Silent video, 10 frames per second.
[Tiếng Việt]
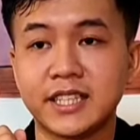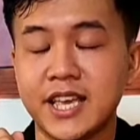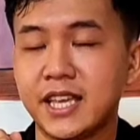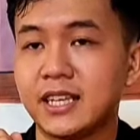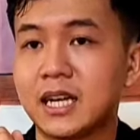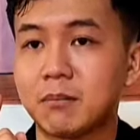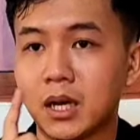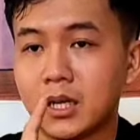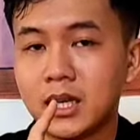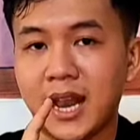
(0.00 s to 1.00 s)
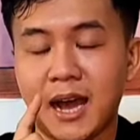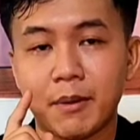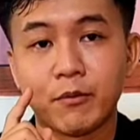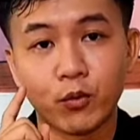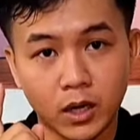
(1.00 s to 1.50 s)
chuyên trị về những căn bệnh
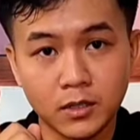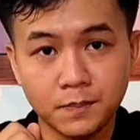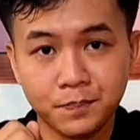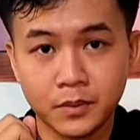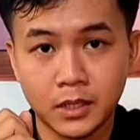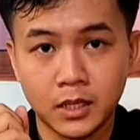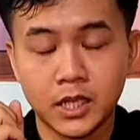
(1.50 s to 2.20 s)
là bị phụ nữ